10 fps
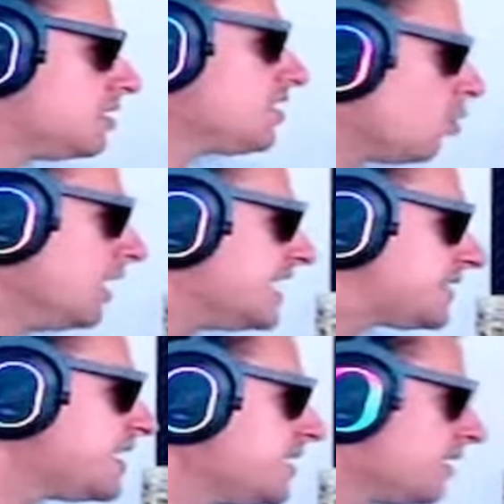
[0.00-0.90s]
Engoli
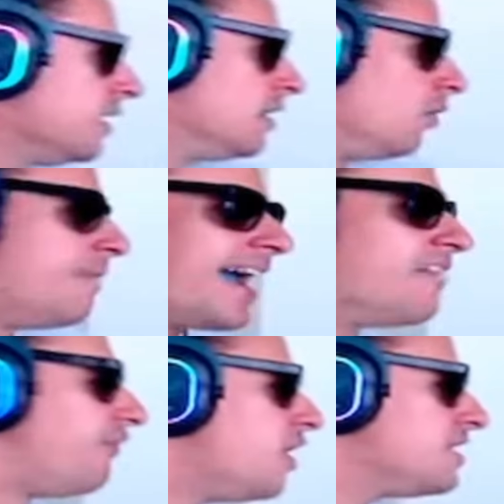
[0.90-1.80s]
sim! O
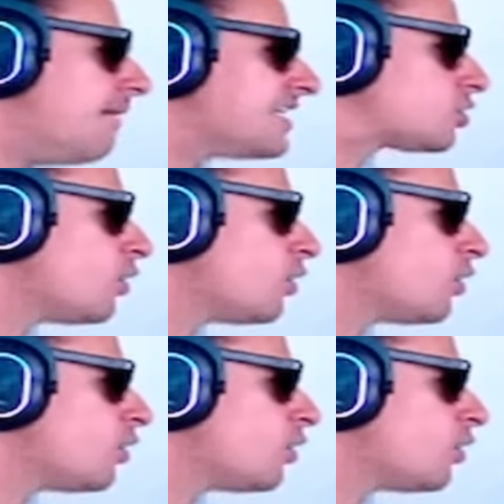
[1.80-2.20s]
megafone, mais